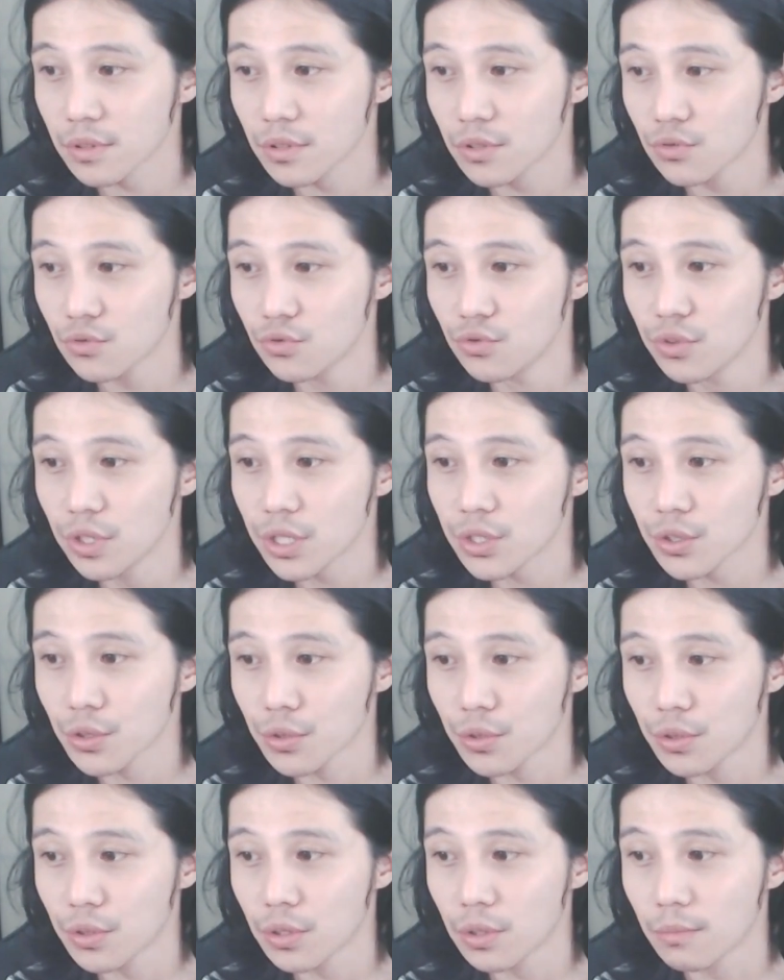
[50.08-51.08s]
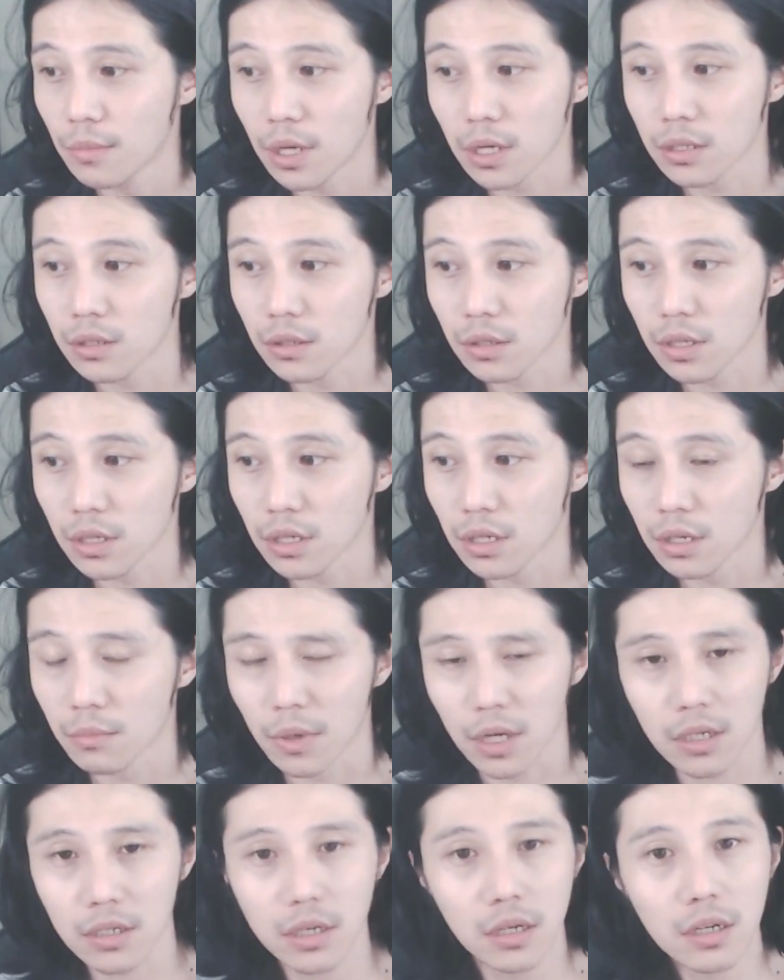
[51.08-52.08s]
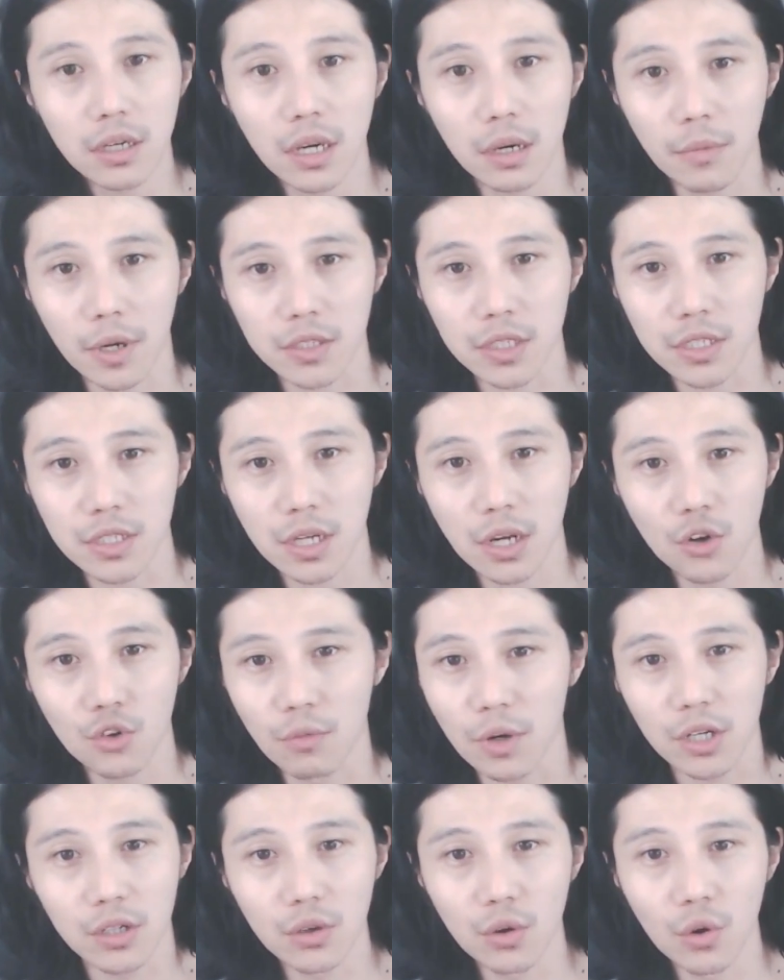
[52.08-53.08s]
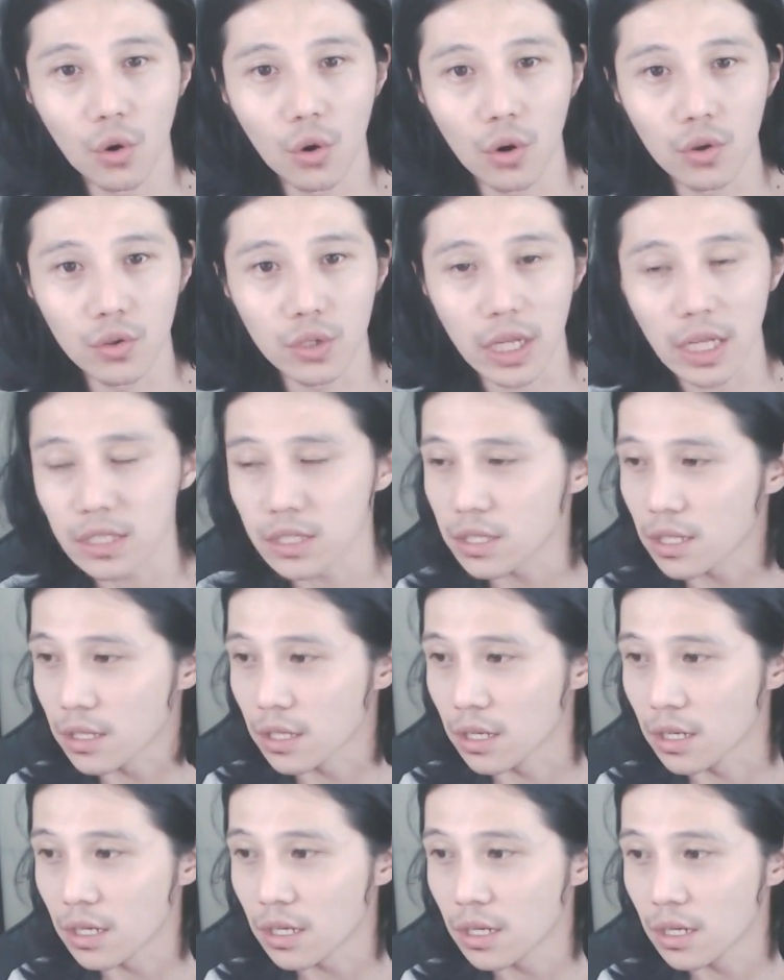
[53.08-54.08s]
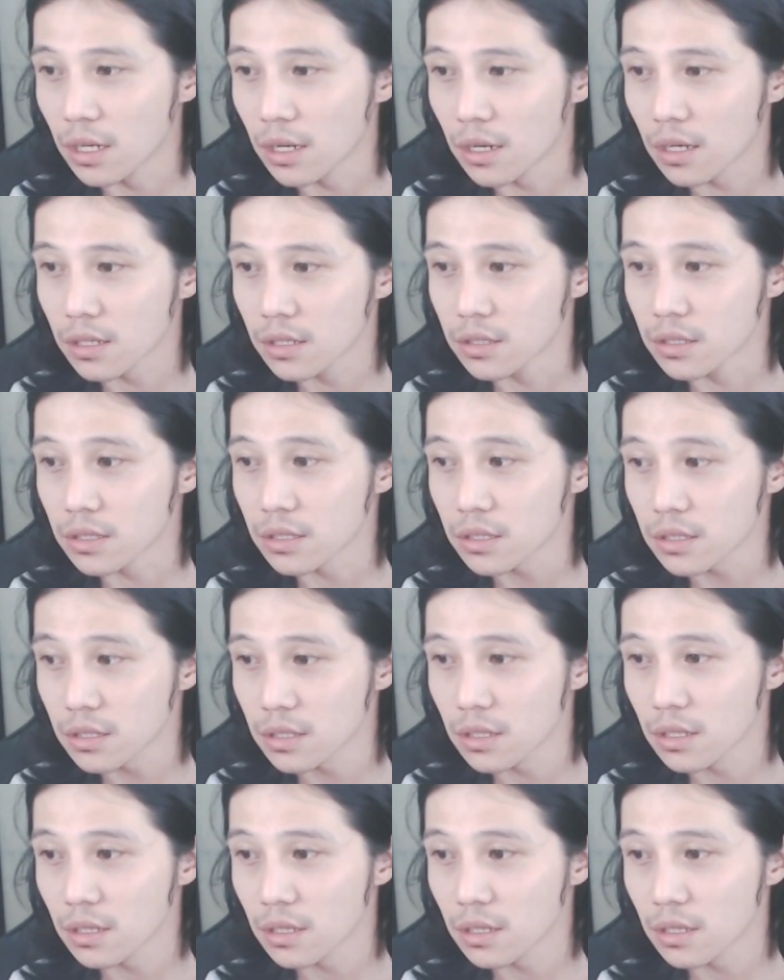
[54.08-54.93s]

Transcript: 군대처럼 막 그렇게 막 크게 막 재창하고 막 그런 거는 아니잖아. 그지?